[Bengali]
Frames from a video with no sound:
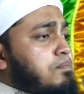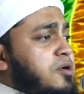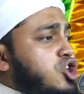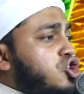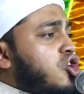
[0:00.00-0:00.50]

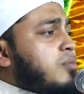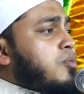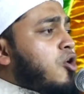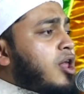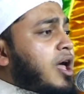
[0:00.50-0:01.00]
বিশ্বনবী
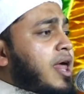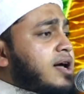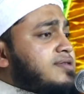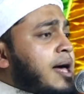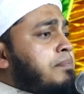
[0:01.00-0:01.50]
বলেন
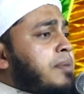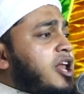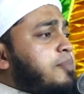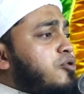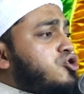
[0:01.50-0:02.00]
এক
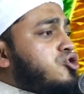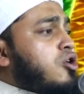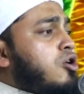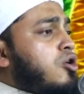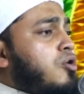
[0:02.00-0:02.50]
নাম্বার প্রশ্ন
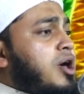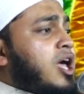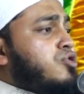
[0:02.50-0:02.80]
হলো হে